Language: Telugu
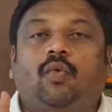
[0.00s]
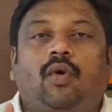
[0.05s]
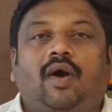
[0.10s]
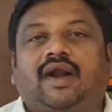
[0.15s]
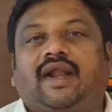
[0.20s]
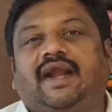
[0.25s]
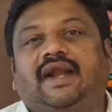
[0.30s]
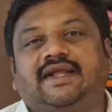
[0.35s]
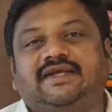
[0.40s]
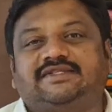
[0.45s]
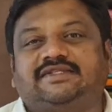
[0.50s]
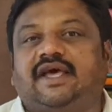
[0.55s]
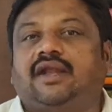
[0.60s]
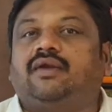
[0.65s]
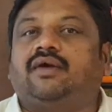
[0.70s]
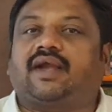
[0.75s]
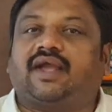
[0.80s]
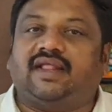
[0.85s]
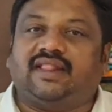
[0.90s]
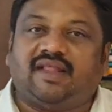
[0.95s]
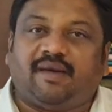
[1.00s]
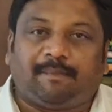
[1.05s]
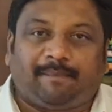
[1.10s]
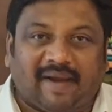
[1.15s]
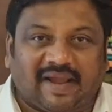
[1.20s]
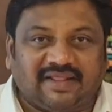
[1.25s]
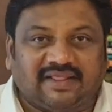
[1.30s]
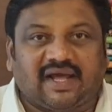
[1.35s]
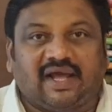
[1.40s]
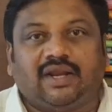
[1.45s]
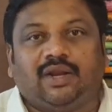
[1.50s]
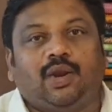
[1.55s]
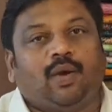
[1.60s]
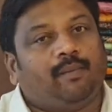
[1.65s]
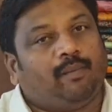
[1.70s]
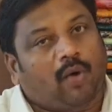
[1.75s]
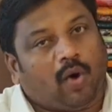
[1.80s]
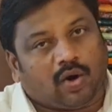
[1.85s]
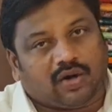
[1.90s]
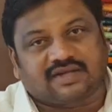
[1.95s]
ఒకటే డిజైన్ కింద పైతానిలో
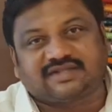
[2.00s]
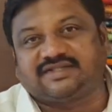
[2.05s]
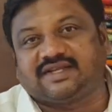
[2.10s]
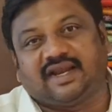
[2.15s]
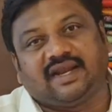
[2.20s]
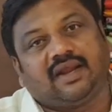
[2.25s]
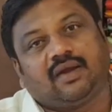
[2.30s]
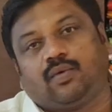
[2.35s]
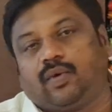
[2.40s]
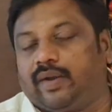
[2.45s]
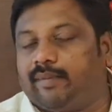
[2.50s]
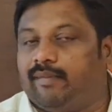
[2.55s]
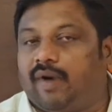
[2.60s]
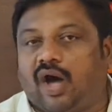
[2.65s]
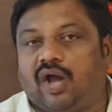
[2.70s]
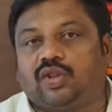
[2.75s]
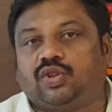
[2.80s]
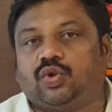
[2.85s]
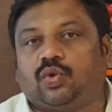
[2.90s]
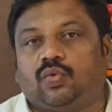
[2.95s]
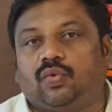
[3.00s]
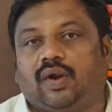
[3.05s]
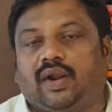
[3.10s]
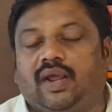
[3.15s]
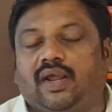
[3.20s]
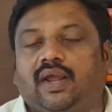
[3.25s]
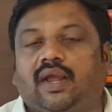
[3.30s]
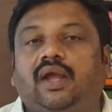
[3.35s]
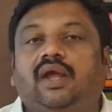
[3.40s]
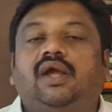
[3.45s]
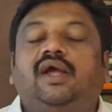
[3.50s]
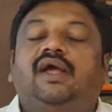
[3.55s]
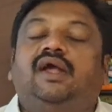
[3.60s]
బార్డర్స్ అన్నీ కూడా మారుతూ ఉంటాయి